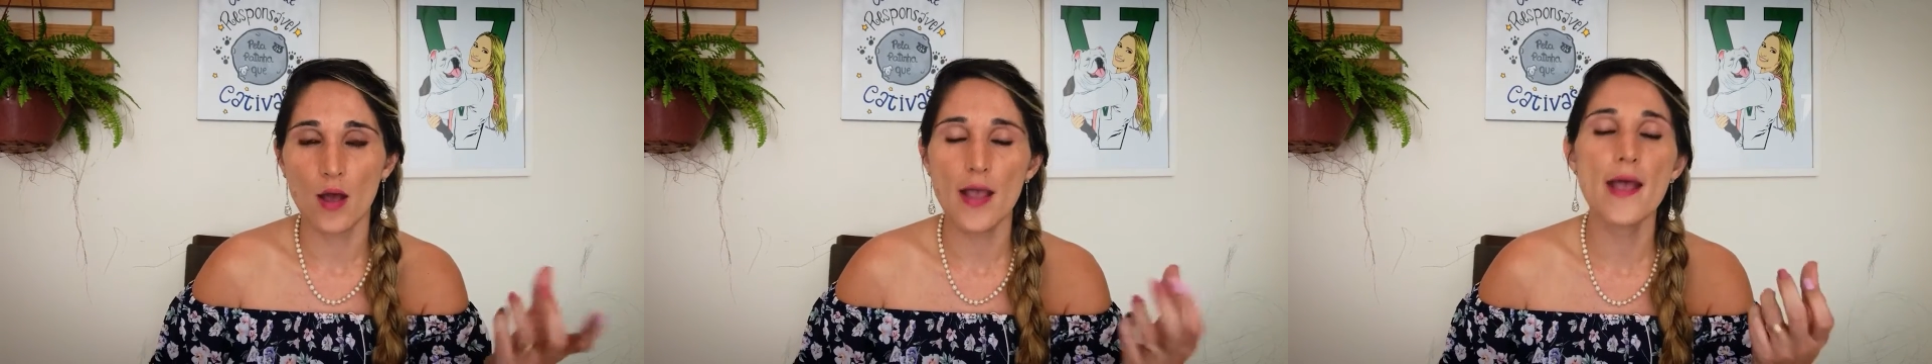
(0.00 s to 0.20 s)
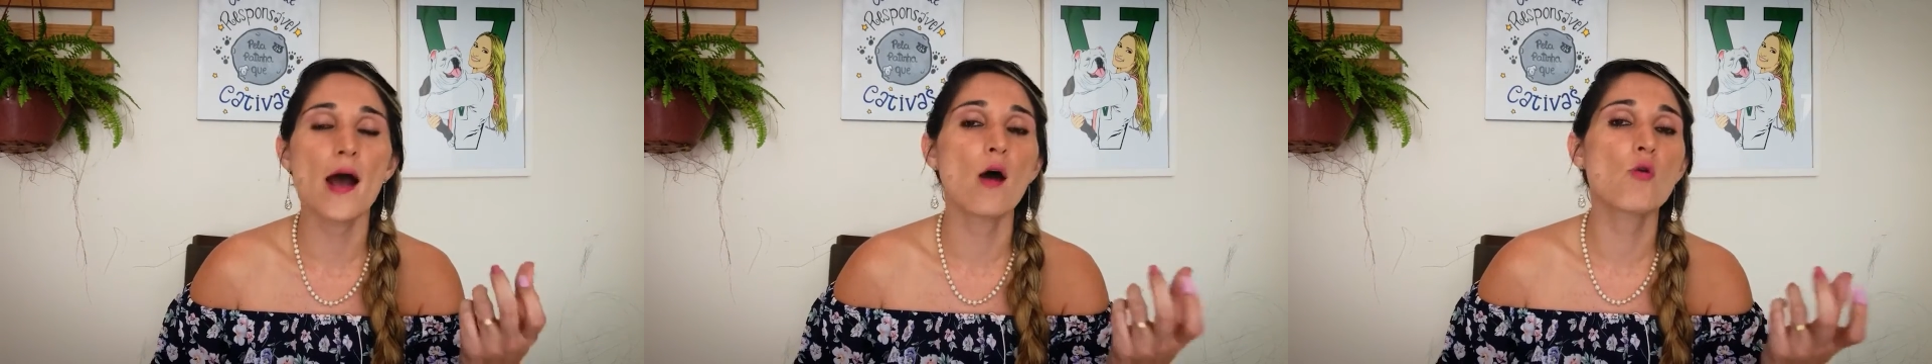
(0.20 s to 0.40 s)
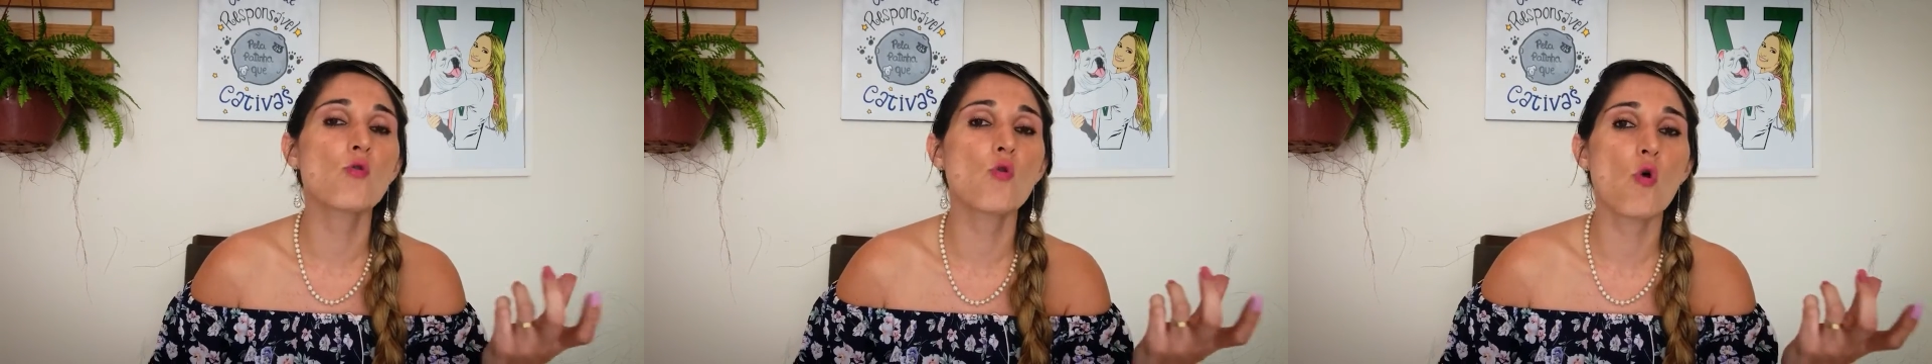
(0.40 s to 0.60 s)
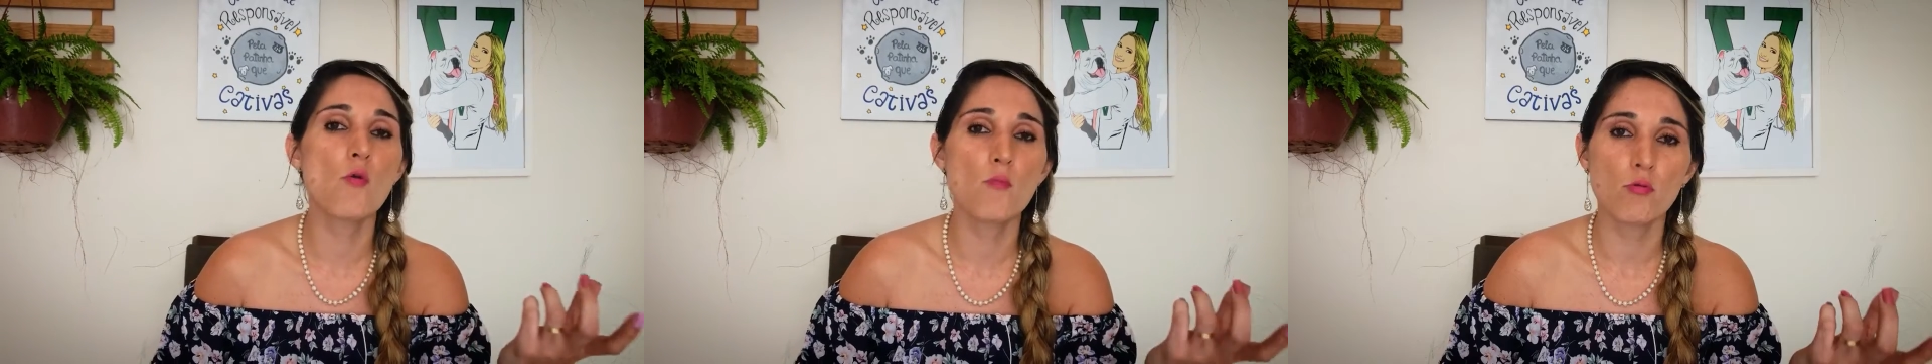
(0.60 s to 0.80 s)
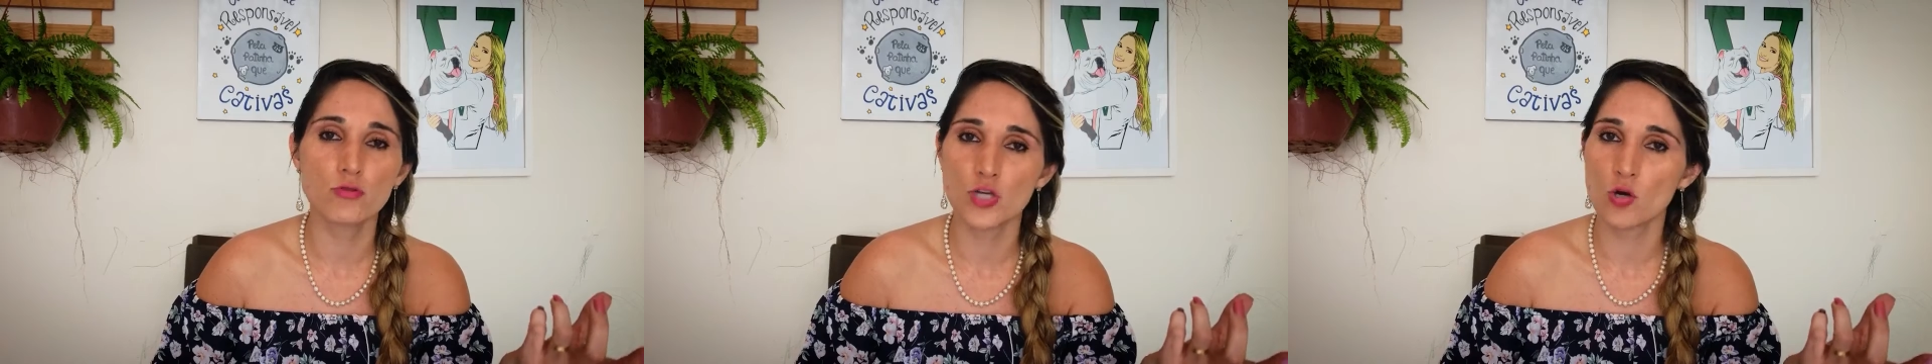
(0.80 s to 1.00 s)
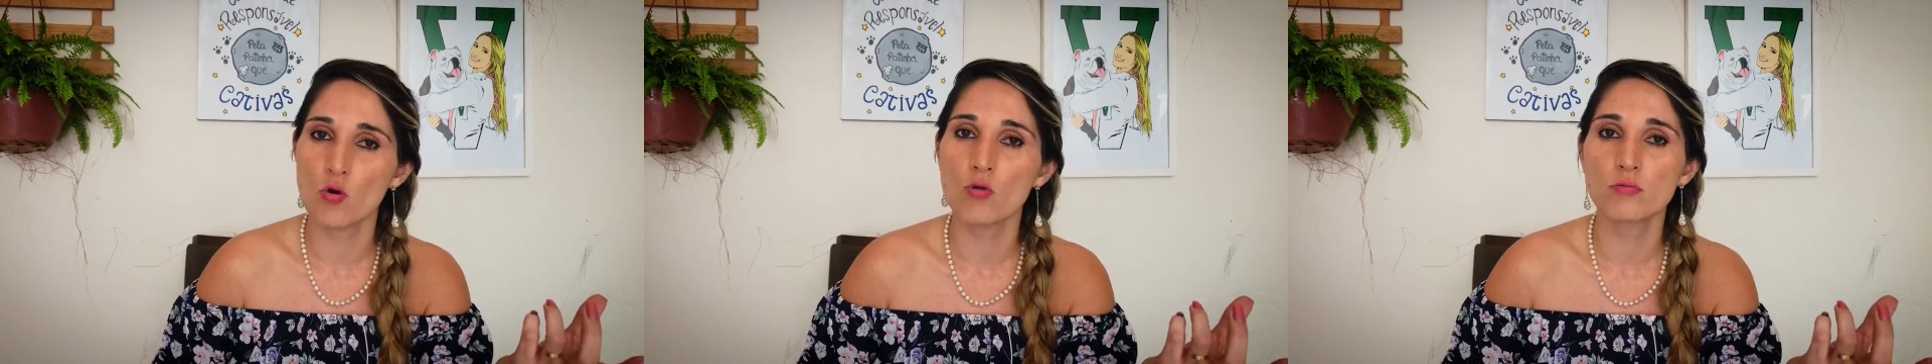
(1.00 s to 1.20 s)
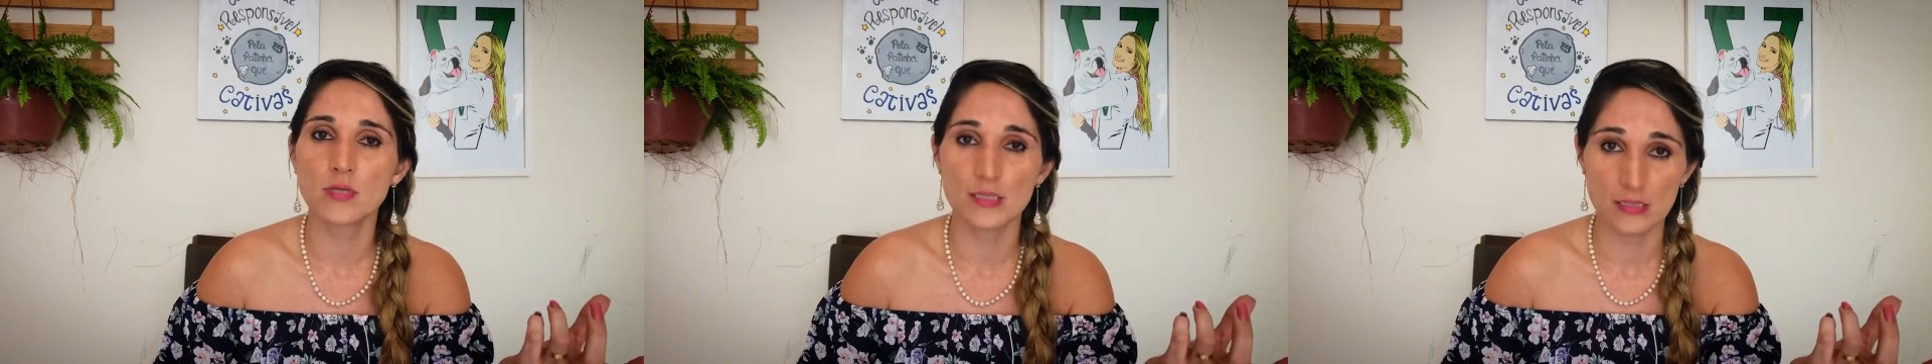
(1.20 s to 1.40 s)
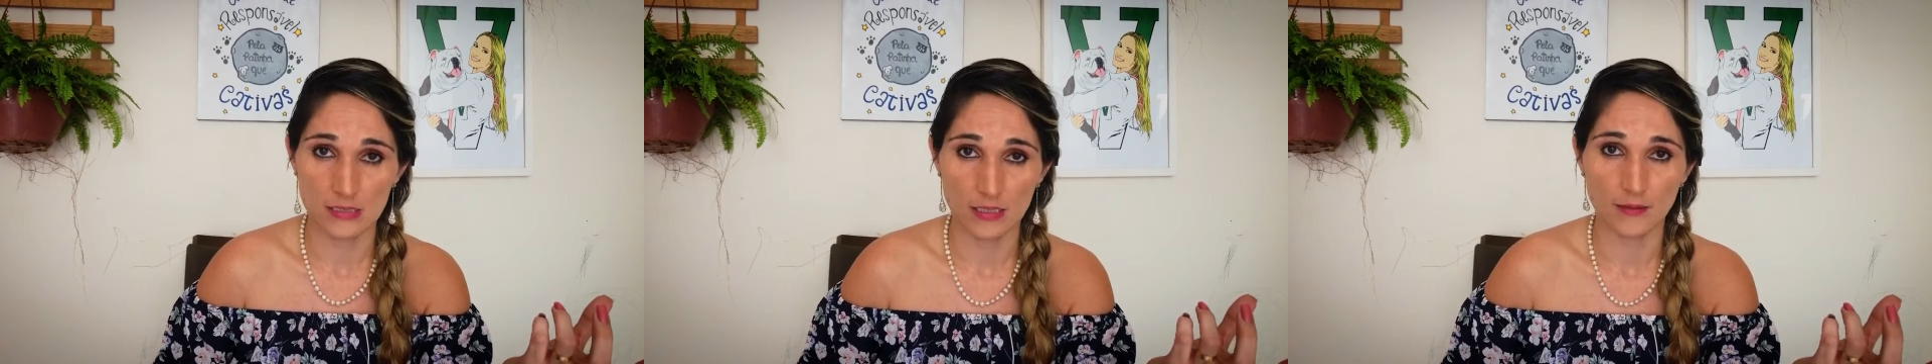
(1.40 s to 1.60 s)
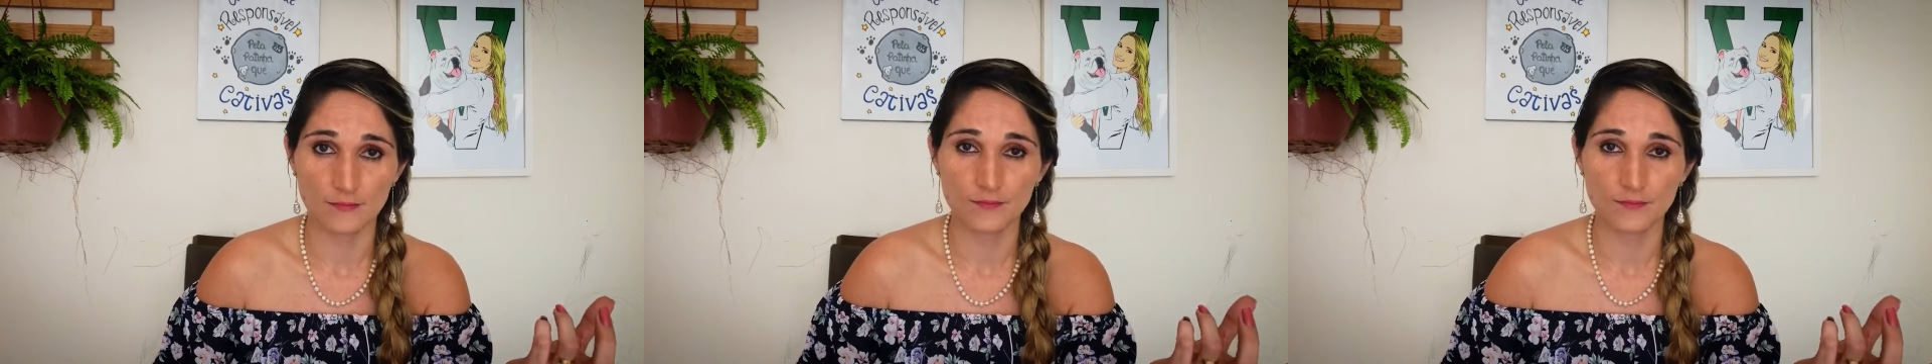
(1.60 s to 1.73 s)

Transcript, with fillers: é algo comum de acontecer.